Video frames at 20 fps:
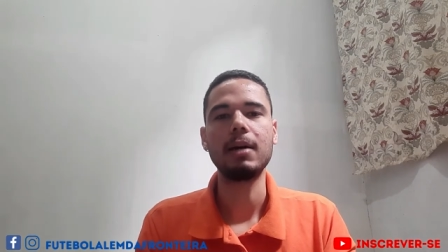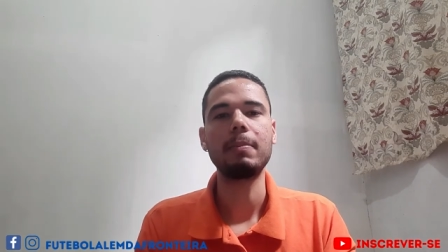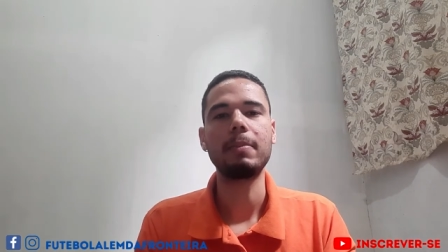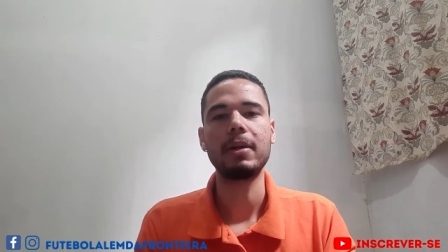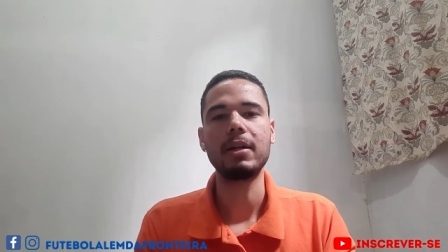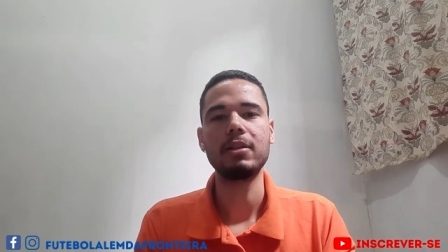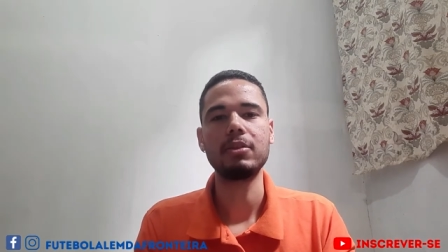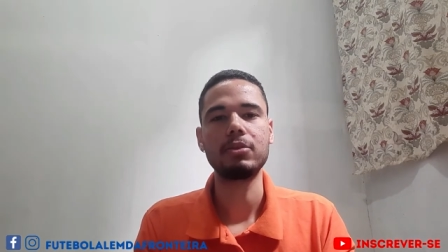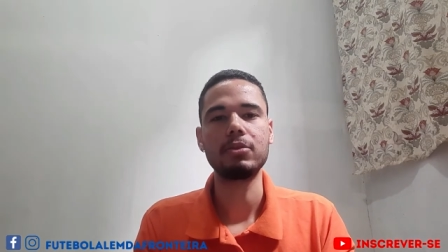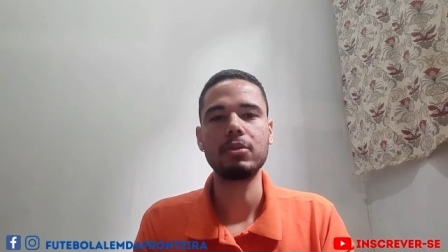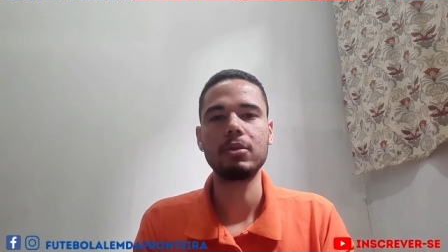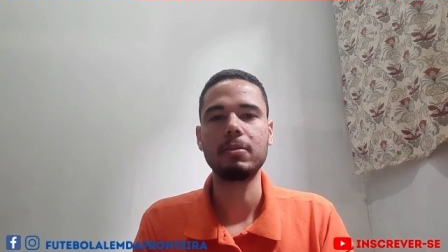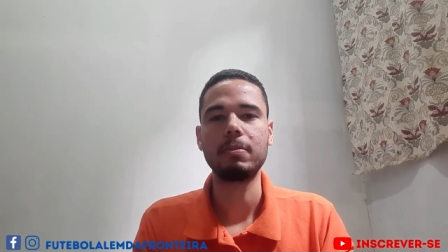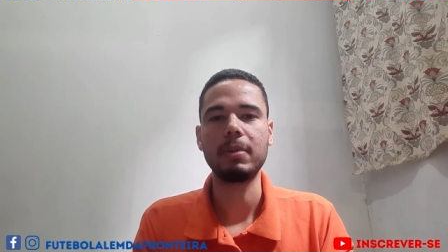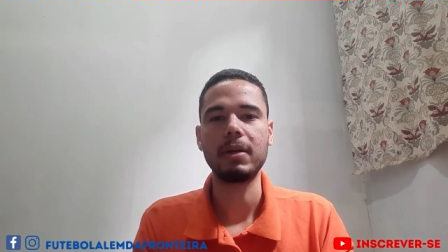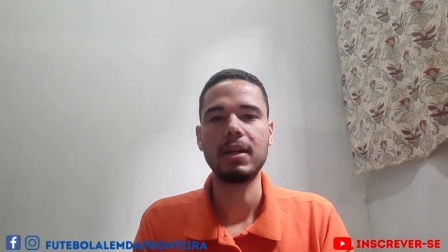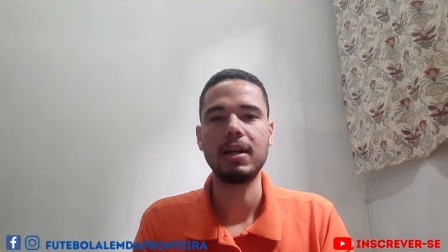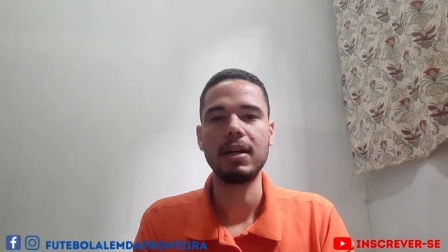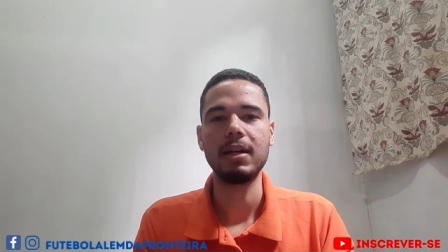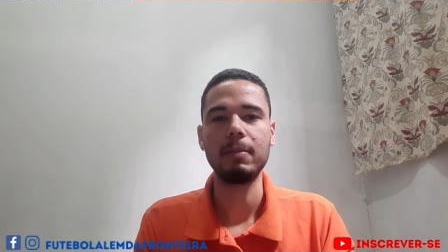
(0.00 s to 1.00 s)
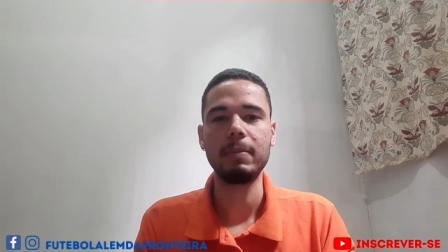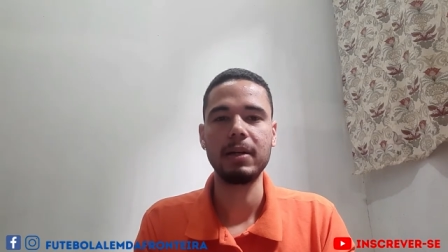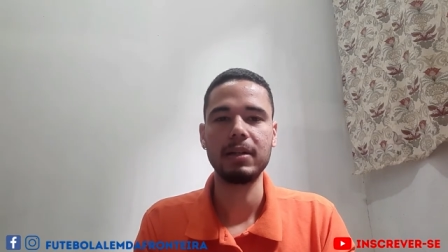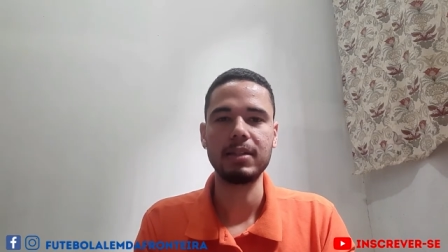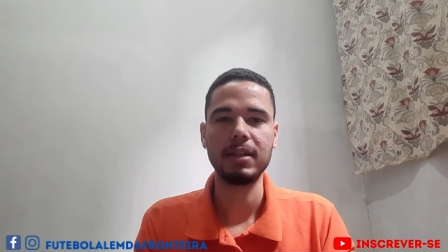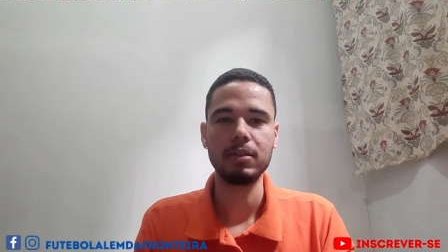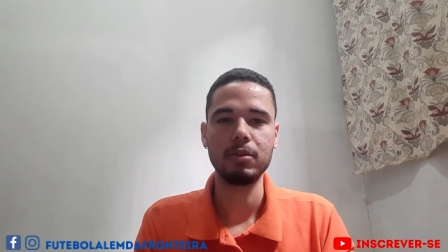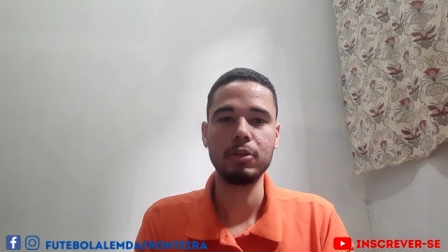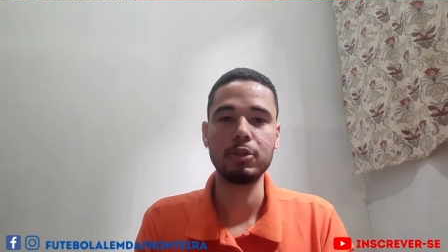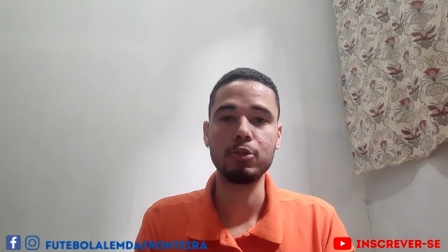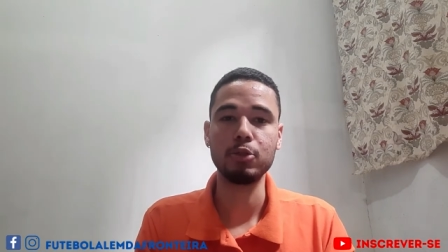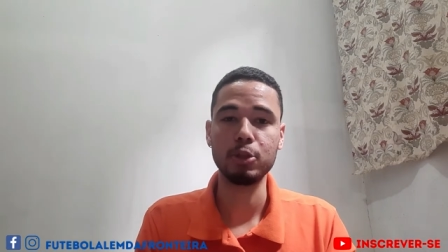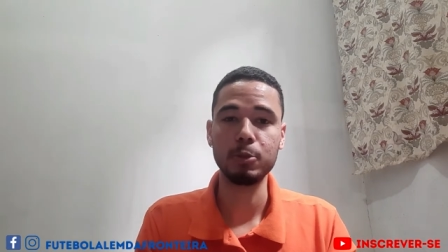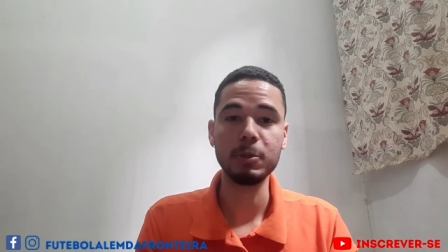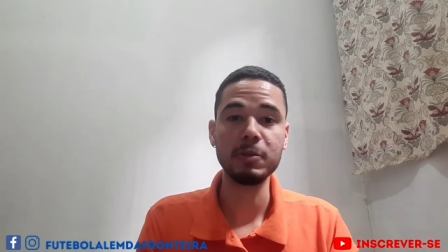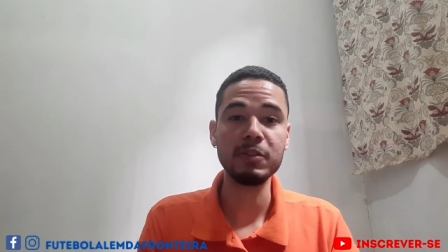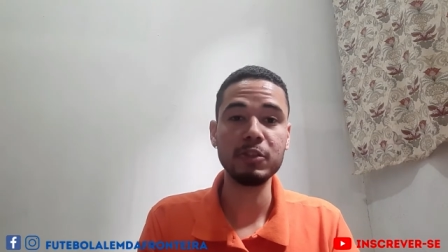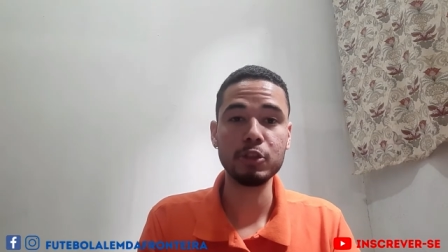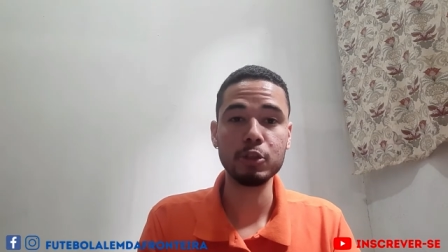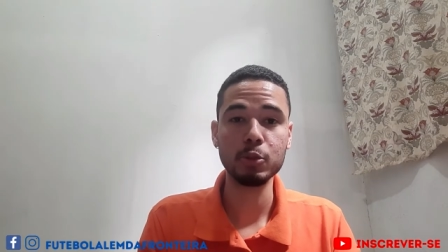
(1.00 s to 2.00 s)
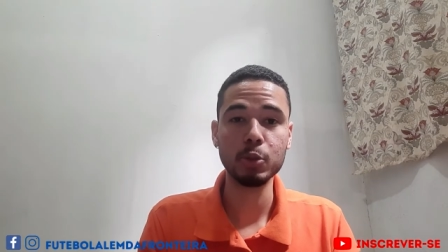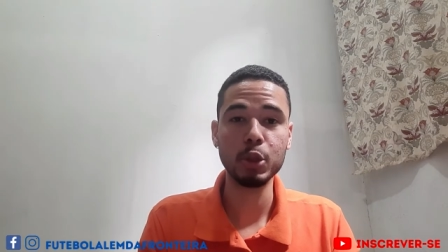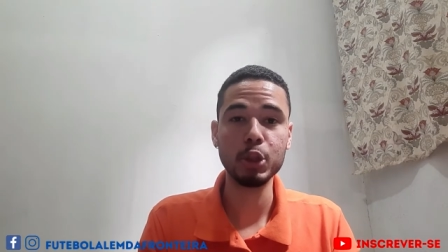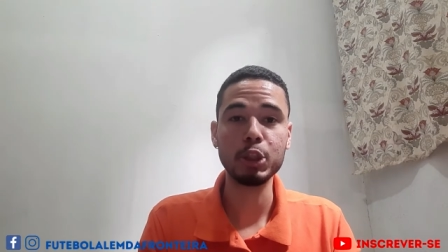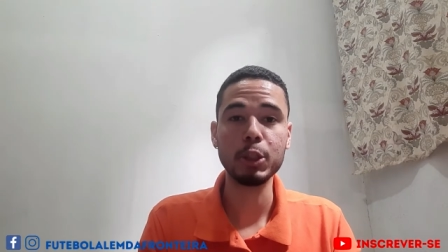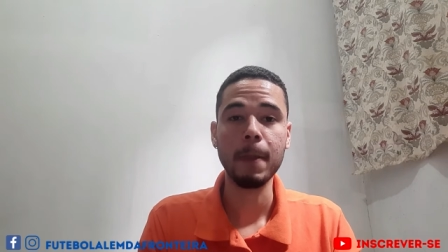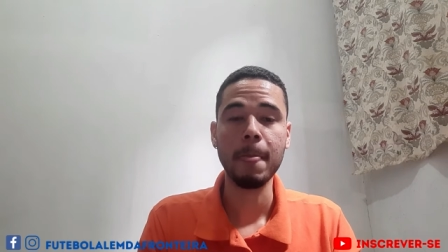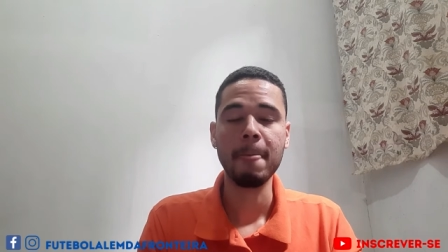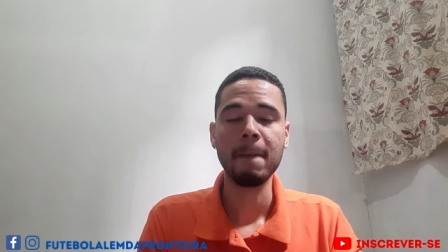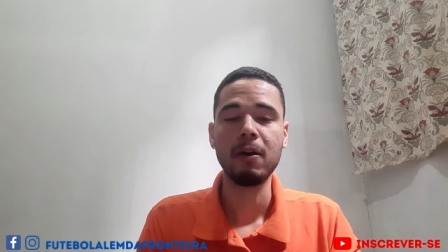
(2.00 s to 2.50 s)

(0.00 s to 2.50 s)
Para isso, para Libertadores 2022,